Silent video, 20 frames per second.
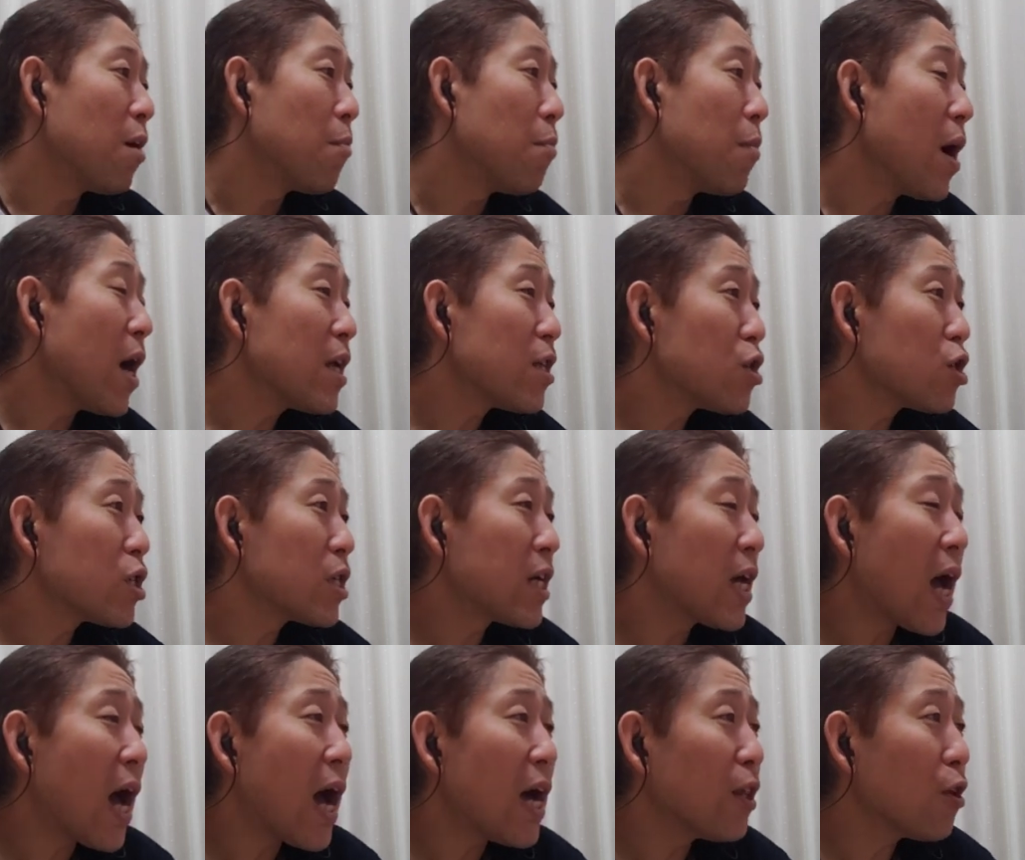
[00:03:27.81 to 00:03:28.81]
街
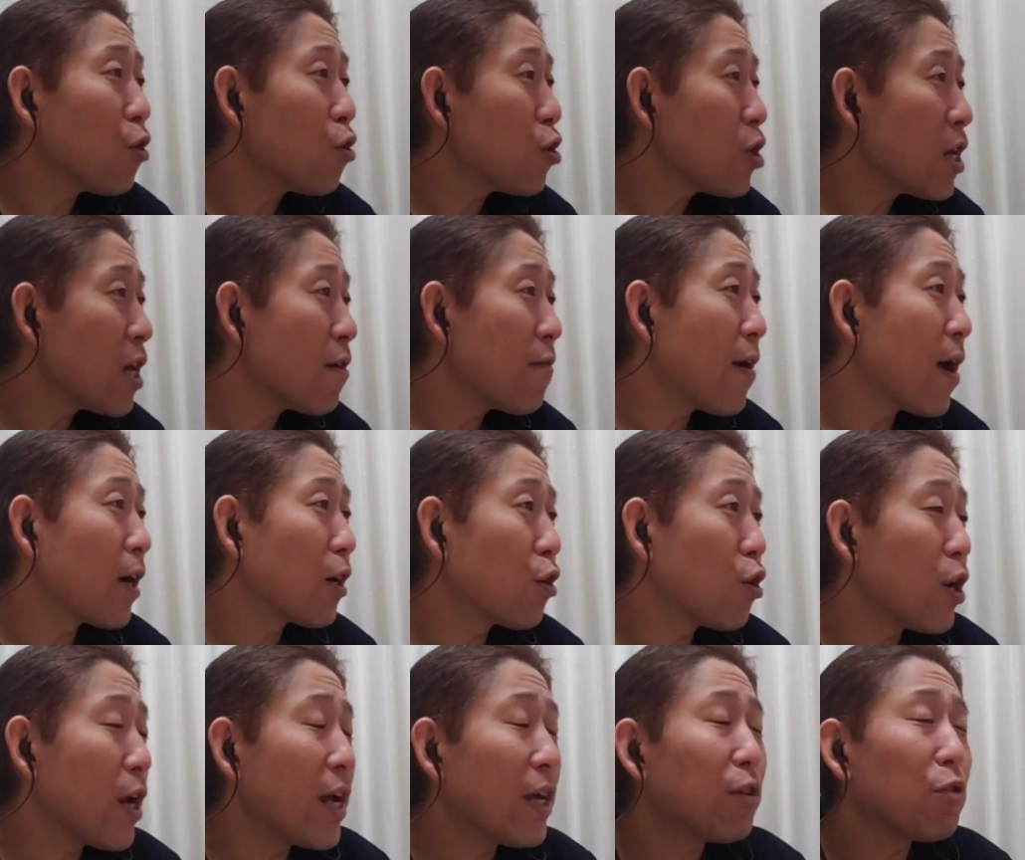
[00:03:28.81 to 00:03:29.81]
角には
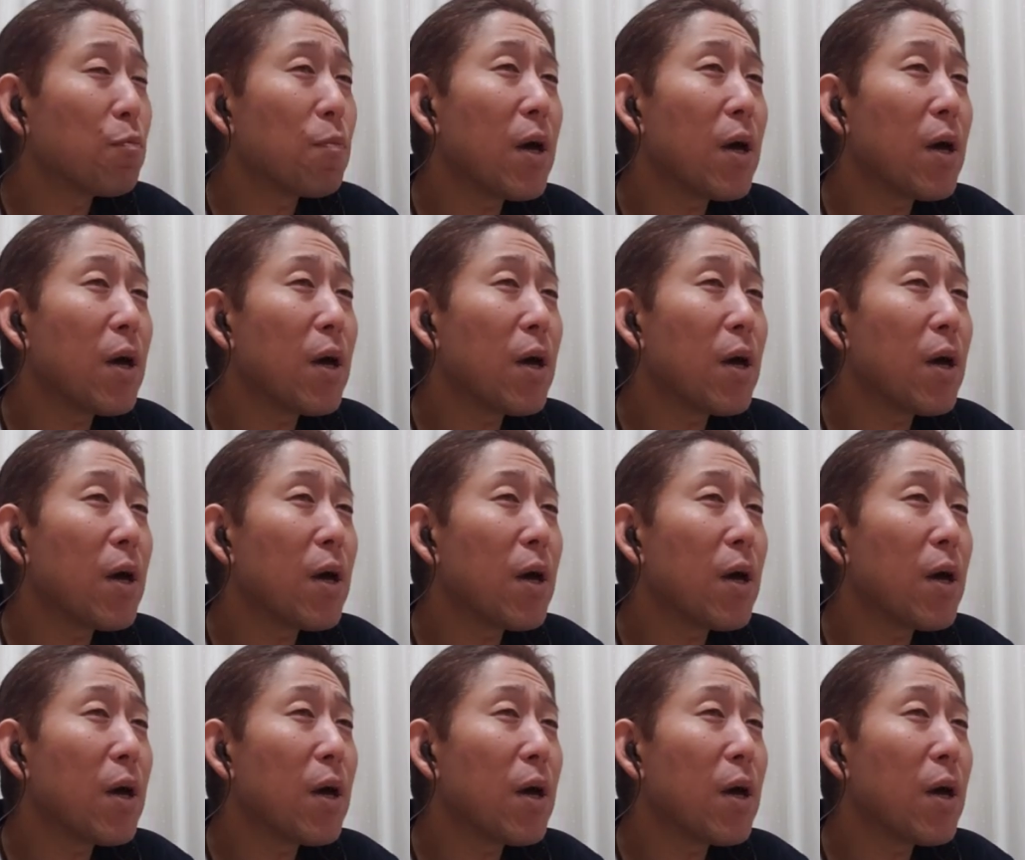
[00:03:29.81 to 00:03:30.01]
クリス